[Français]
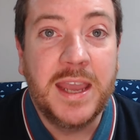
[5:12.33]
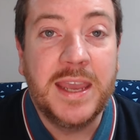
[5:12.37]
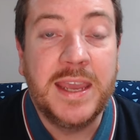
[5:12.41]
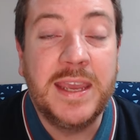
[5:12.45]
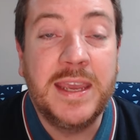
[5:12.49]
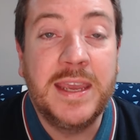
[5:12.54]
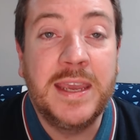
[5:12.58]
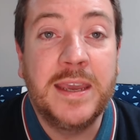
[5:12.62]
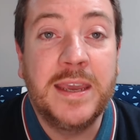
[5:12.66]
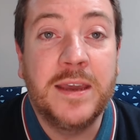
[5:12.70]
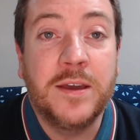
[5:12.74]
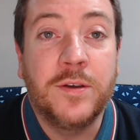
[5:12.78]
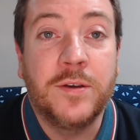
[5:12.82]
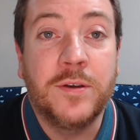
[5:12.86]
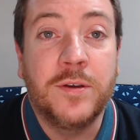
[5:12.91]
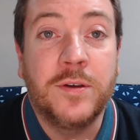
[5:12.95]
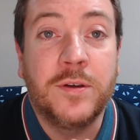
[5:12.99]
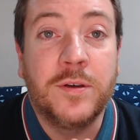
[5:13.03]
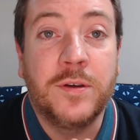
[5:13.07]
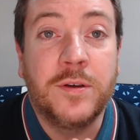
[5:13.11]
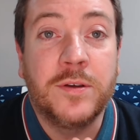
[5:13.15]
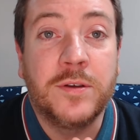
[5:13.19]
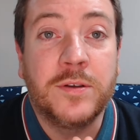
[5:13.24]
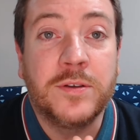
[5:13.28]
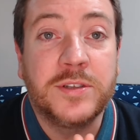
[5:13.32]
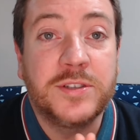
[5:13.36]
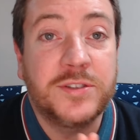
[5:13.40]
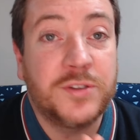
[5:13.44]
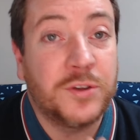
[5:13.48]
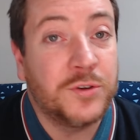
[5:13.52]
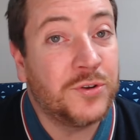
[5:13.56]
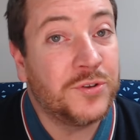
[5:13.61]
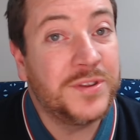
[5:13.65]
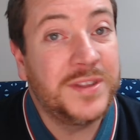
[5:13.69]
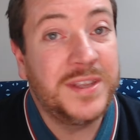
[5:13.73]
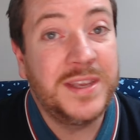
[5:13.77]
Et euh,
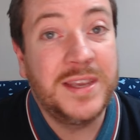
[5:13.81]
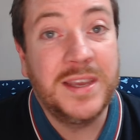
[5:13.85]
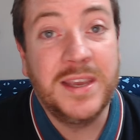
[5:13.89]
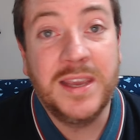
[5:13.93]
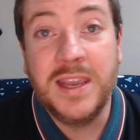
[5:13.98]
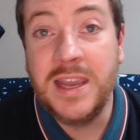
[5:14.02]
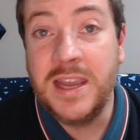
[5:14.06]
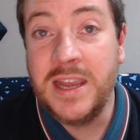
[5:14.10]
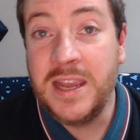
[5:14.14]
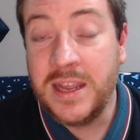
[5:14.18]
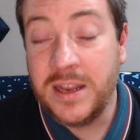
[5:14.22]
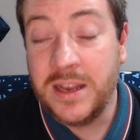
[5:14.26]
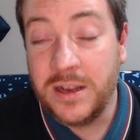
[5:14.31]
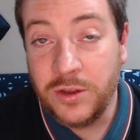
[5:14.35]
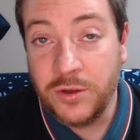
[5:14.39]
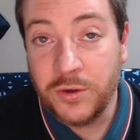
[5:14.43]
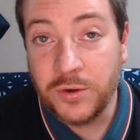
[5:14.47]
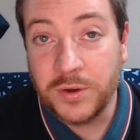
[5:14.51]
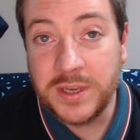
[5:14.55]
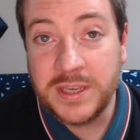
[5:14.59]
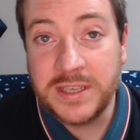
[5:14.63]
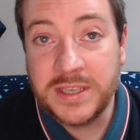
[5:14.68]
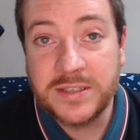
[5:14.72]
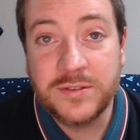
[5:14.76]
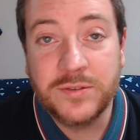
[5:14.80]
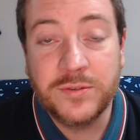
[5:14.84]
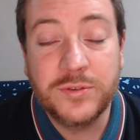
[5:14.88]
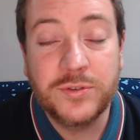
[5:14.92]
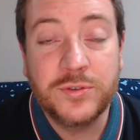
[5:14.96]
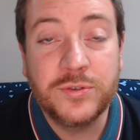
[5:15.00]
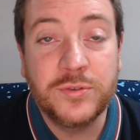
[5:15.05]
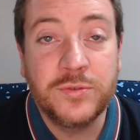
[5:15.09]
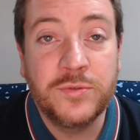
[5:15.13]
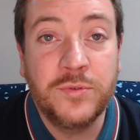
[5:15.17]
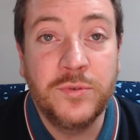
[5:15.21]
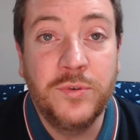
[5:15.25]
Sanganté et Lioris
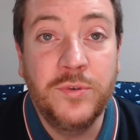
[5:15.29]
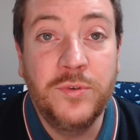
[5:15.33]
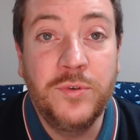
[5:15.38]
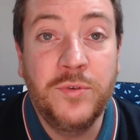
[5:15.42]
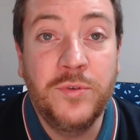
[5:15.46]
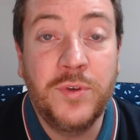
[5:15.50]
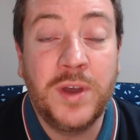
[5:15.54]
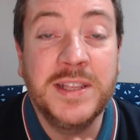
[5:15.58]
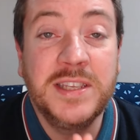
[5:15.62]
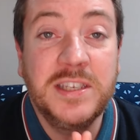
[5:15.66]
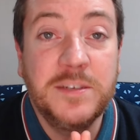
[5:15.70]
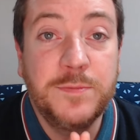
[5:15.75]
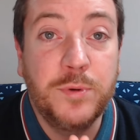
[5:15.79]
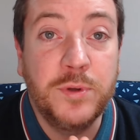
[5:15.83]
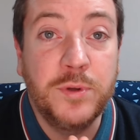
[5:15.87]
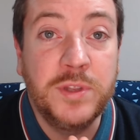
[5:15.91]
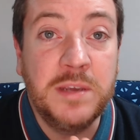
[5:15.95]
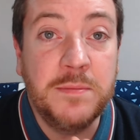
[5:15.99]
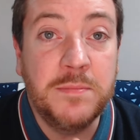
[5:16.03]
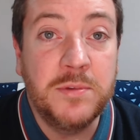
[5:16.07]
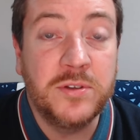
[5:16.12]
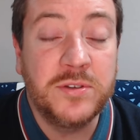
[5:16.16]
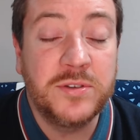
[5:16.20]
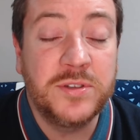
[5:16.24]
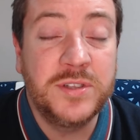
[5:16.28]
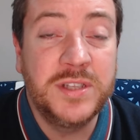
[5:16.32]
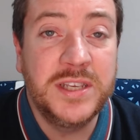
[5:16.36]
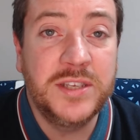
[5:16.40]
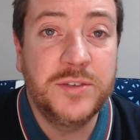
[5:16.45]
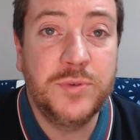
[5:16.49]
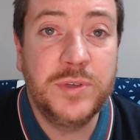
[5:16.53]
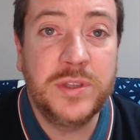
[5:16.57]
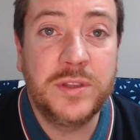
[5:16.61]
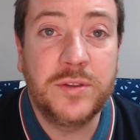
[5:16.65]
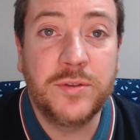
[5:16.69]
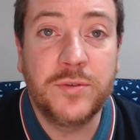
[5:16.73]
sont eux indisponibles des
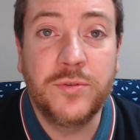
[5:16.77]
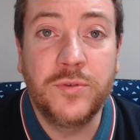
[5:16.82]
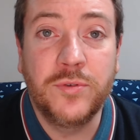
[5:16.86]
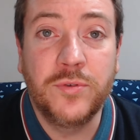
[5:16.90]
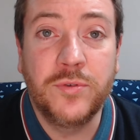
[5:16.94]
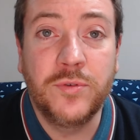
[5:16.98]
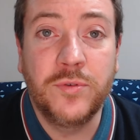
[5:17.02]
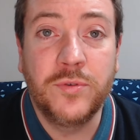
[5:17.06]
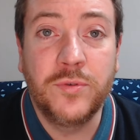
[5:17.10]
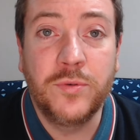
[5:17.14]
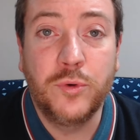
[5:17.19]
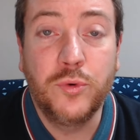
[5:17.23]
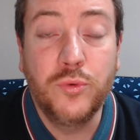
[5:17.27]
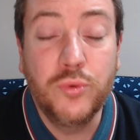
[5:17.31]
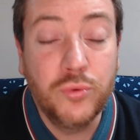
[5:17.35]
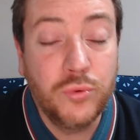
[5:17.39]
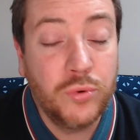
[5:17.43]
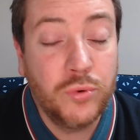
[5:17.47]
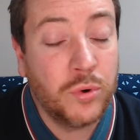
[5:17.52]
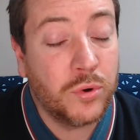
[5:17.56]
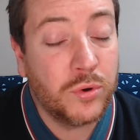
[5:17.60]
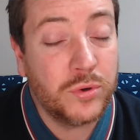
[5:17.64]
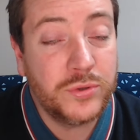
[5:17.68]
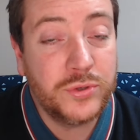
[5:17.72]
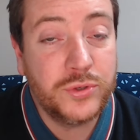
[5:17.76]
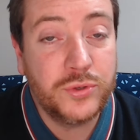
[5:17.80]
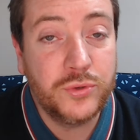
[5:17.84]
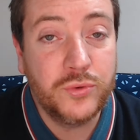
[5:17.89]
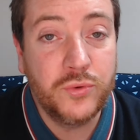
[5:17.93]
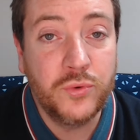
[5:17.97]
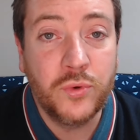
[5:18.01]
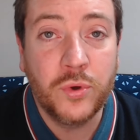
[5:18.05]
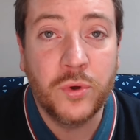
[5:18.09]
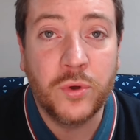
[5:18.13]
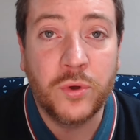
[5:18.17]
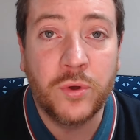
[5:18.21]
suites de coups
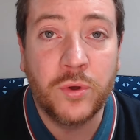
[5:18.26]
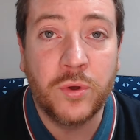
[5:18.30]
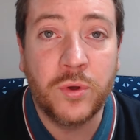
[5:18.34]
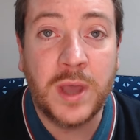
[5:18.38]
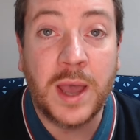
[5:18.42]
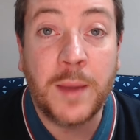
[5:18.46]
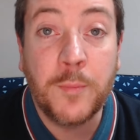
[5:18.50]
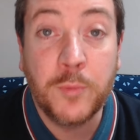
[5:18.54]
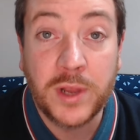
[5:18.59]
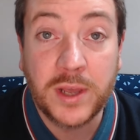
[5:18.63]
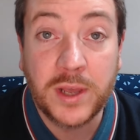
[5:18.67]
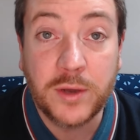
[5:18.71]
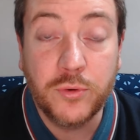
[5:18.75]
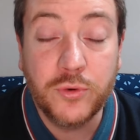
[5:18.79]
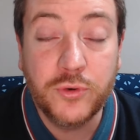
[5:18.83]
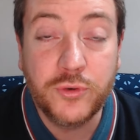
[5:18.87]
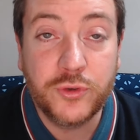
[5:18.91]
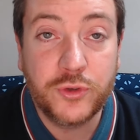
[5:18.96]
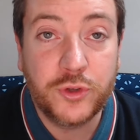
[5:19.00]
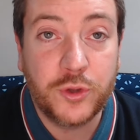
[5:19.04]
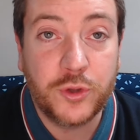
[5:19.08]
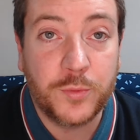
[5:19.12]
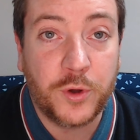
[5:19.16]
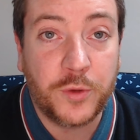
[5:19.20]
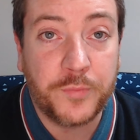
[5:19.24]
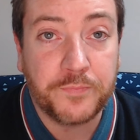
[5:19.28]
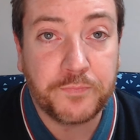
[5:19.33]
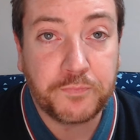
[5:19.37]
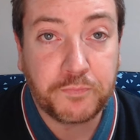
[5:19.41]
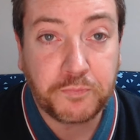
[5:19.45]
reçus euh, à Monaco justement.